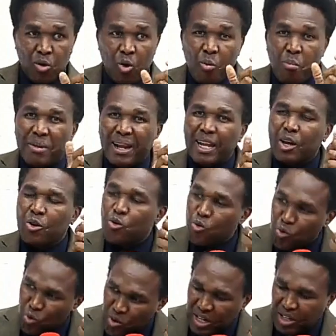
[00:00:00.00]
ou uma
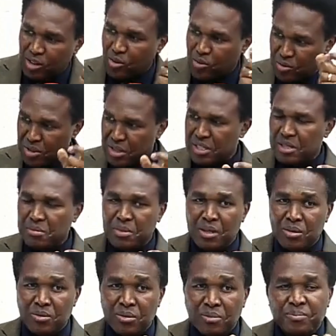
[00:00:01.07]
lacuna de
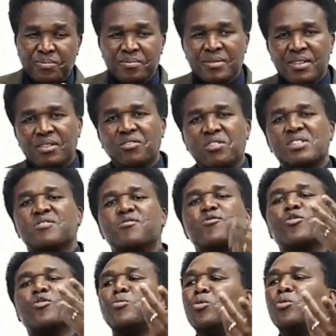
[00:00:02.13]
conhecimento, você
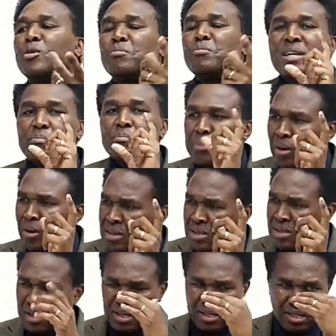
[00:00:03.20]
formulou uma hipótese,
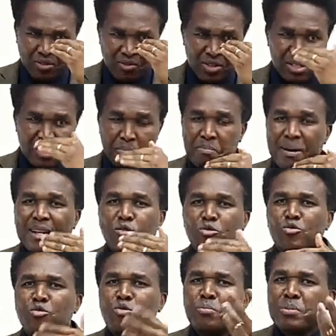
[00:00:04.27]
quer dizer, você parte
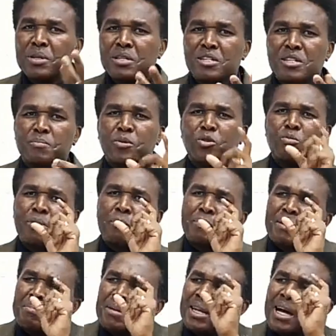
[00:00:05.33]
de um princípio, de uma
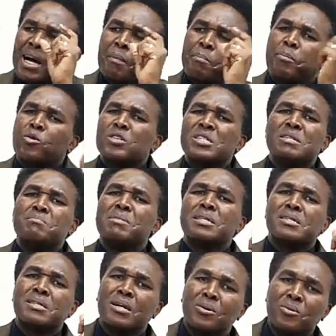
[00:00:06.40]
primeira
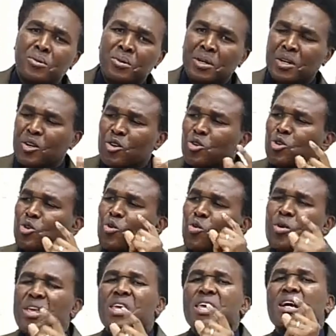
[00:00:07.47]
aproximação do
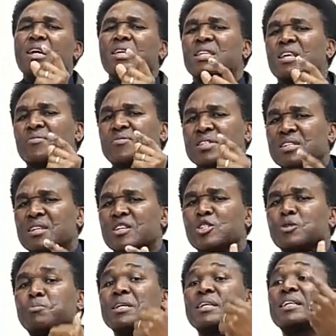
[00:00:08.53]
que é que deve ser a
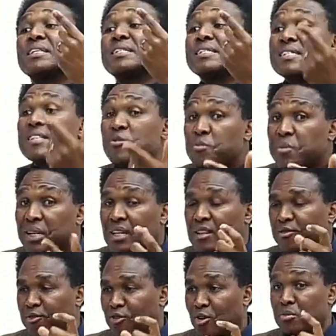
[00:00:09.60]
explicação para aquele
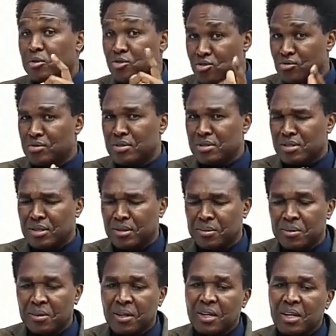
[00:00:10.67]
fenómeno desconhecido.
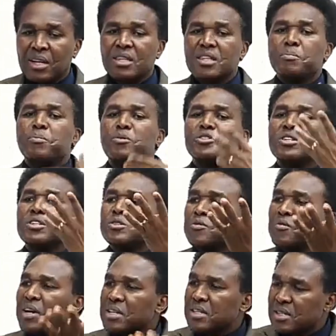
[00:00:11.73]
Depois disso
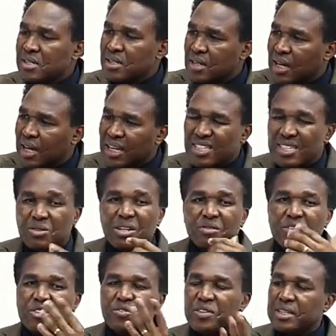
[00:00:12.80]
vai-se a questão da
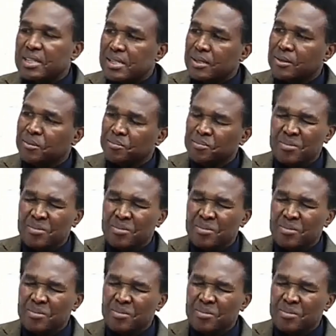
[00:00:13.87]
verificação.